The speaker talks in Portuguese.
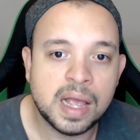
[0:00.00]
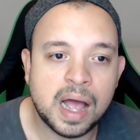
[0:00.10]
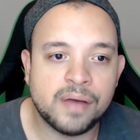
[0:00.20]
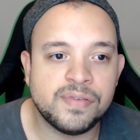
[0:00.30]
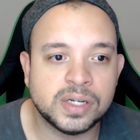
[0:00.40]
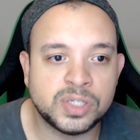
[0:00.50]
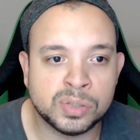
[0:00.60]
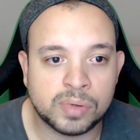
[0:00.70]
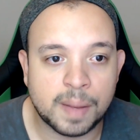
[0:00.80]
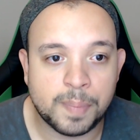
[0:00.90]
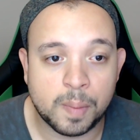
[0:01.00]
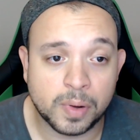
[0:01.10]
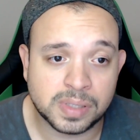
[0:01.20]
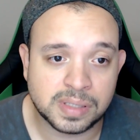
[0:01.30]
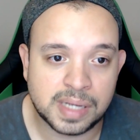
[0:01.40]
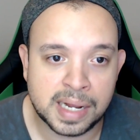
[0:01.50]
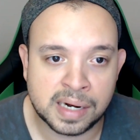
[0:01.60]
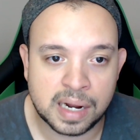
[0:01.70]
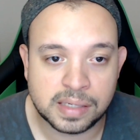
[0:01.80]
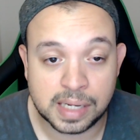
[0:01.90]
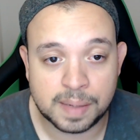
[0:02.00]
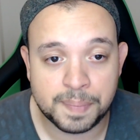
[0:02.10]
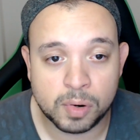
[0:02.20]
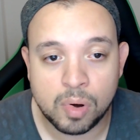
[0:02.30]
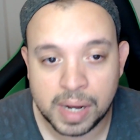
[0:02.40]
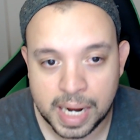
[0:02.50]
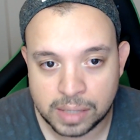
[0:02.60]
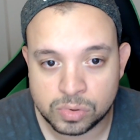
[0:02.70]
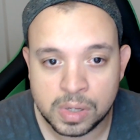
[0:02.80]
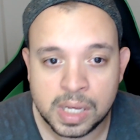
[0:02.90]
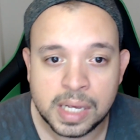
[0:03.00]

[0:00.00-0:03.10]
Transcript: havia dito que a proposta seria analisada pelo Congresso.